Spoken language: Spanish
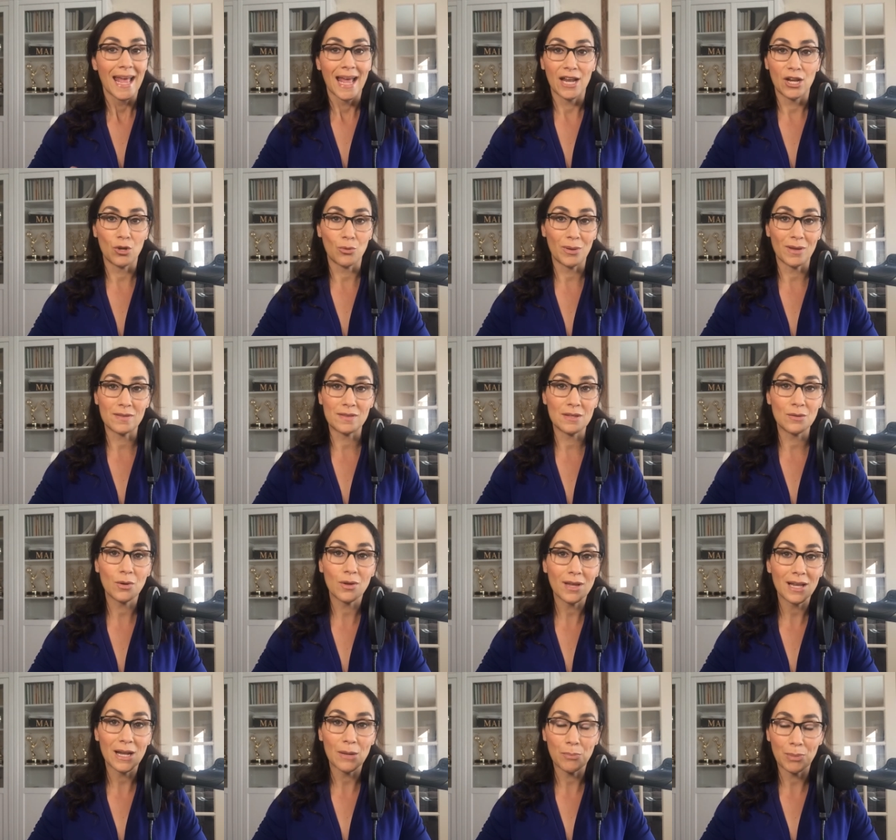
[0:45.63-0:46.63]
El
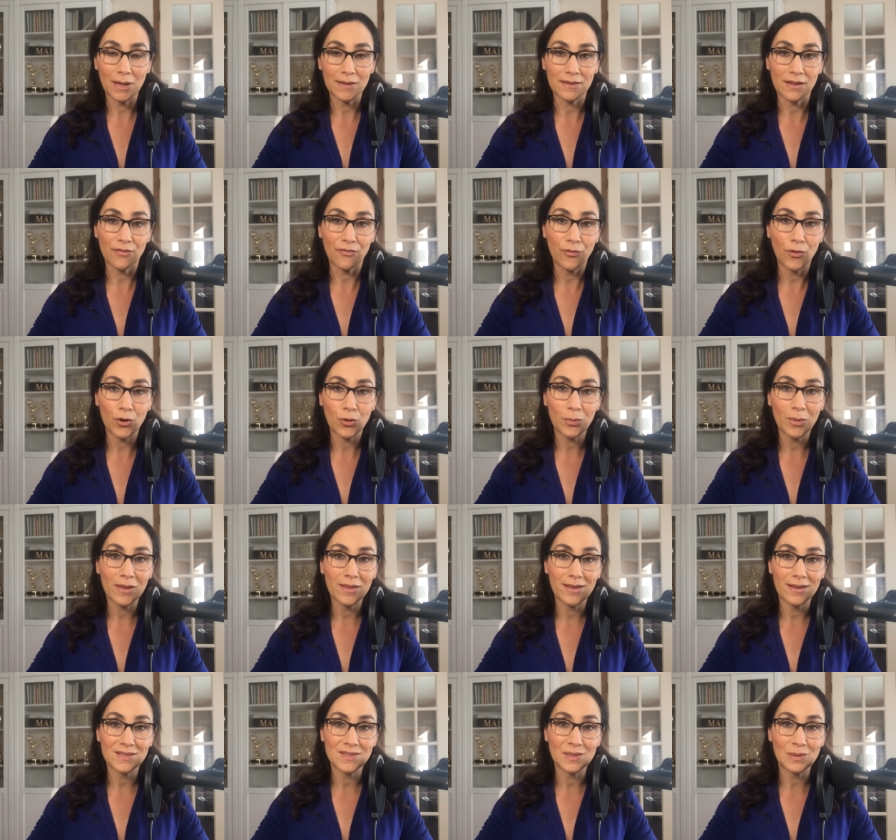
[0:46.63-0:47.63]
objetivo de la plataforma
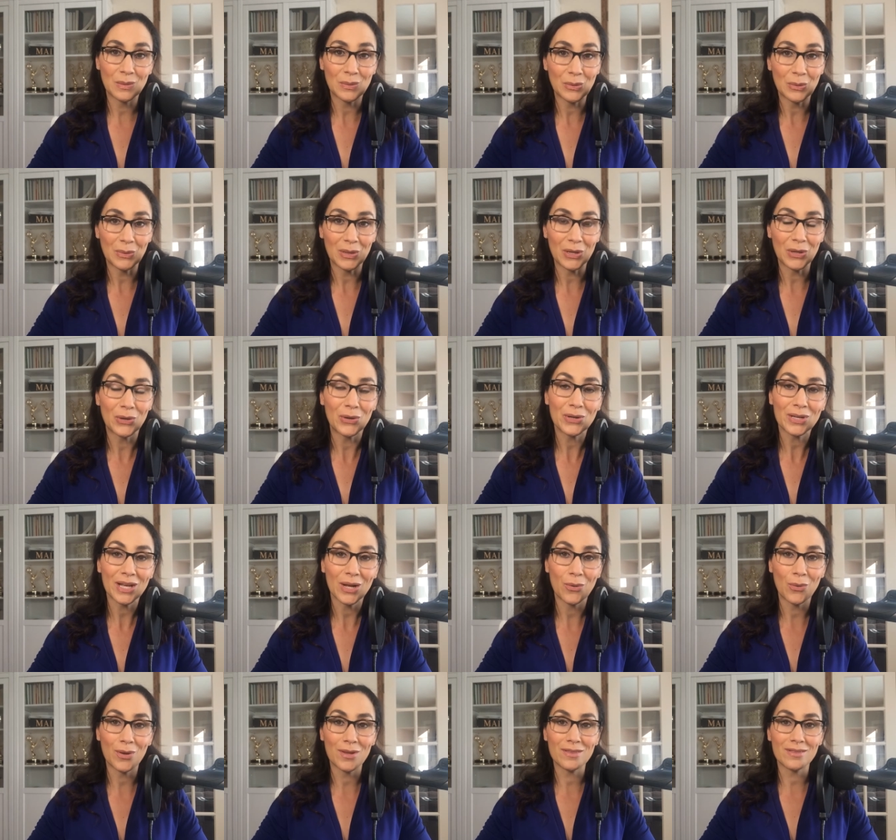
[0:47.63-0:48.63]
de Así Vivo Mejor,
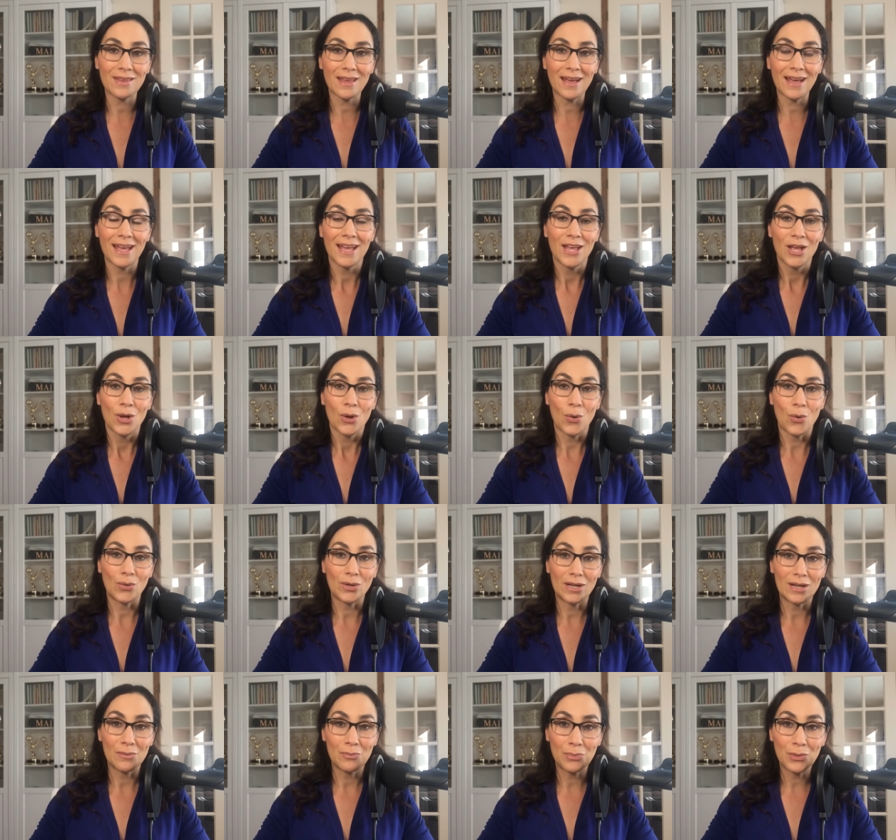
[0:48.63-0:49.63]
que cuenta
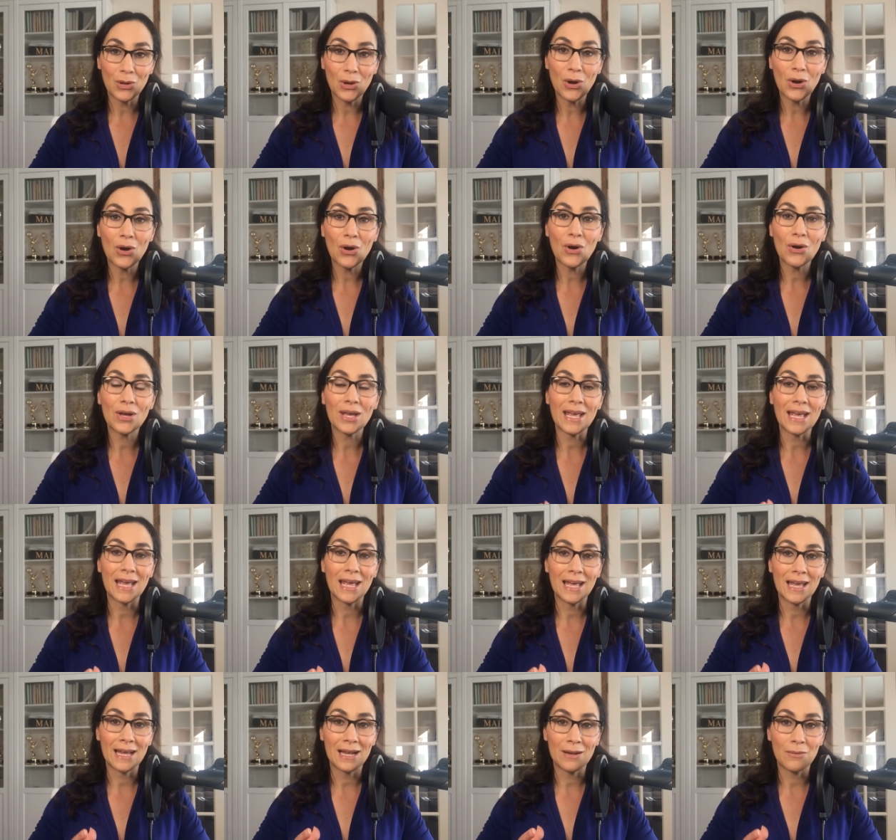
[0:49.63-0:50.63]
con el blog,
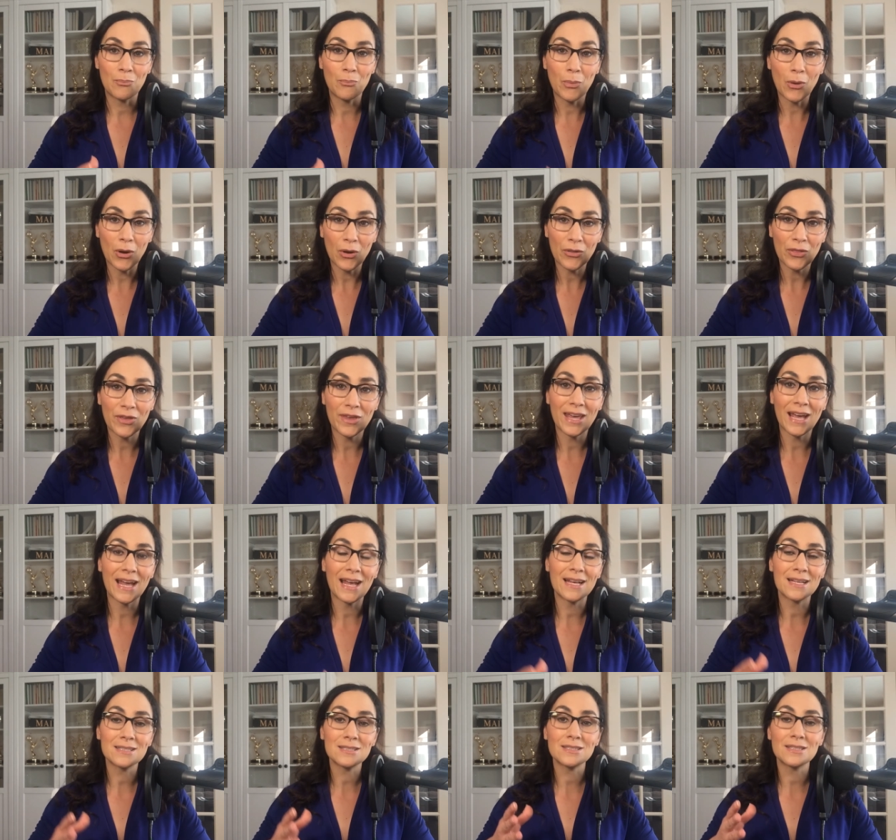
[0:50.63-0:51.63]
el
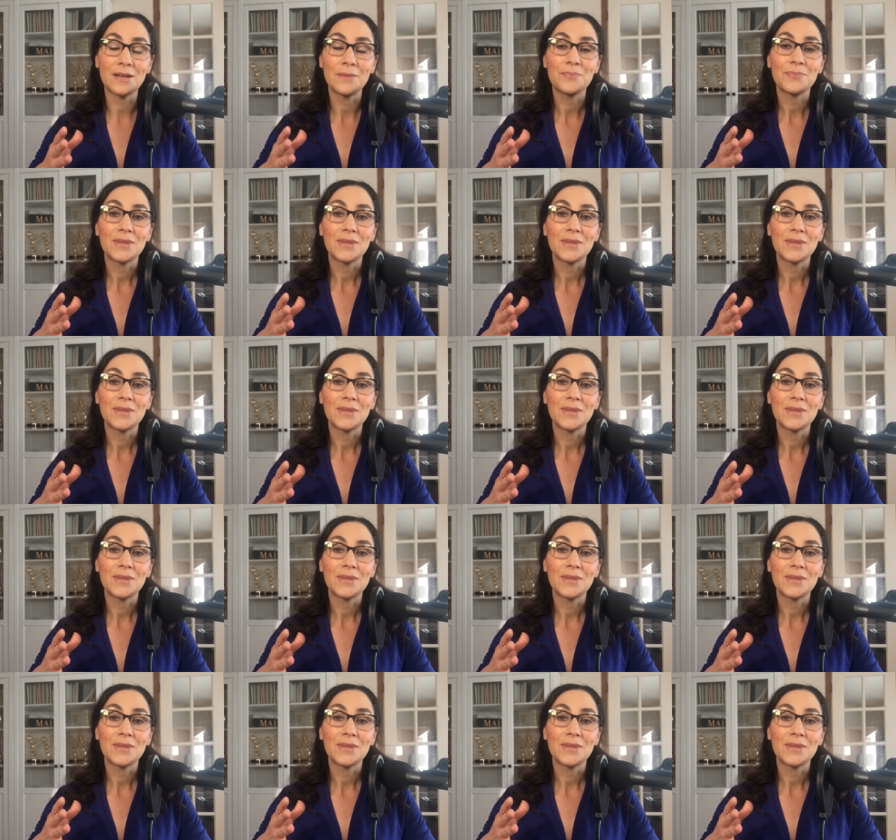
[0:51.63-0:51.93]
podcast,